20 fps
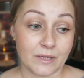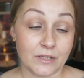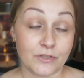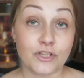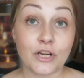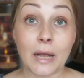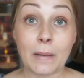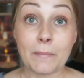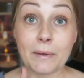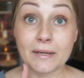
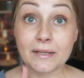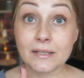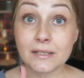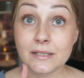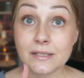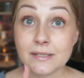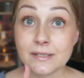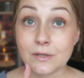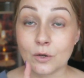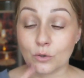czy
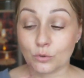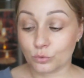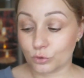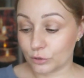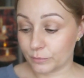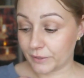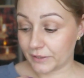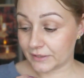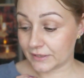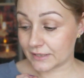amarylis, o
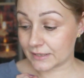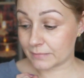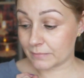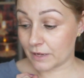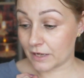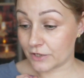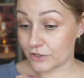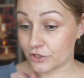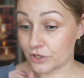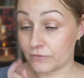którym ja teraz
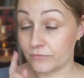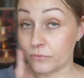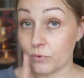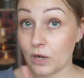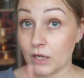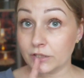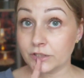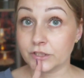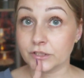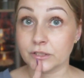marzę,
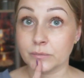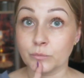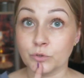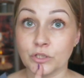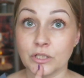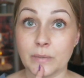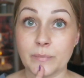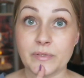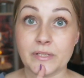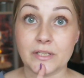właśnie,
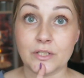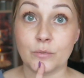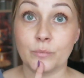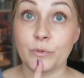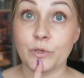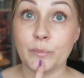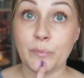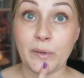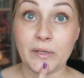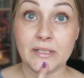muszę napisać do
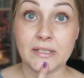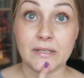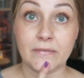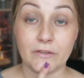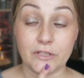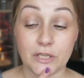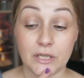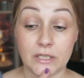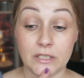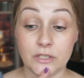mojej pani z
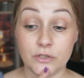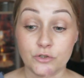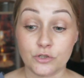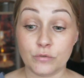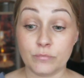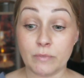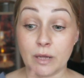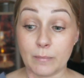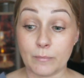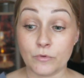kwiaciarni,
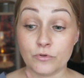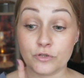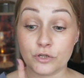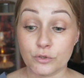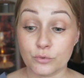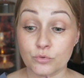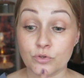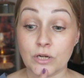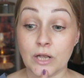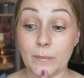czy ma
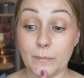może już